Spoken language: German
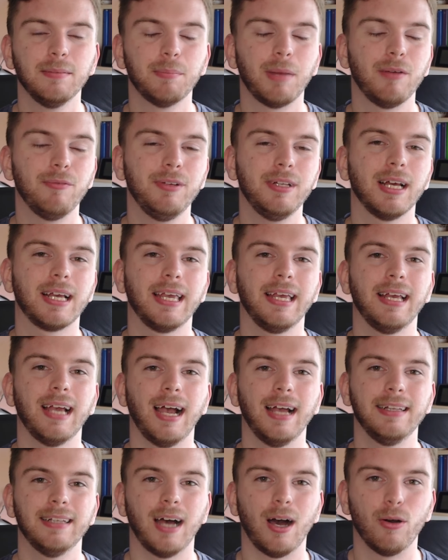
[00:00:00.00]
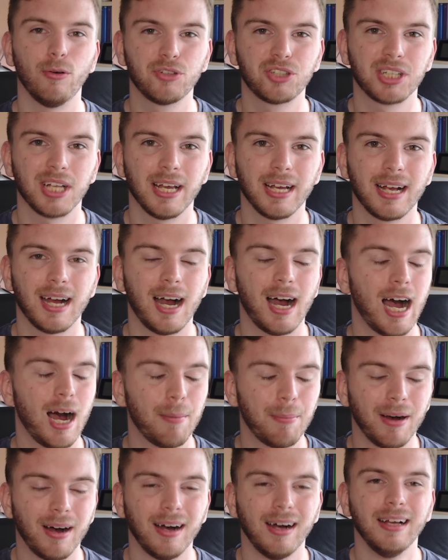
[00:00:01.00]
mal wieder gegen einen Aufsteiger,
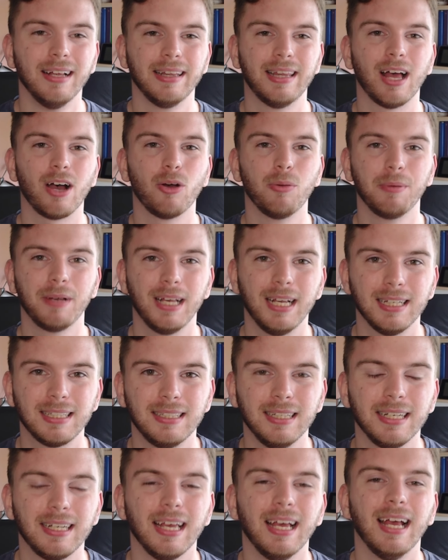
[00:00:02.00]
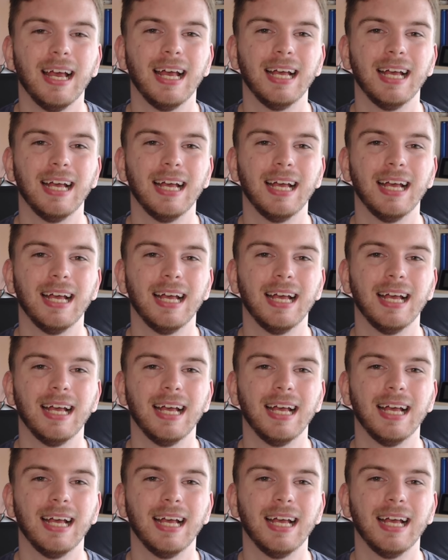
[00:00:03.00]
aber darum geht es nicht.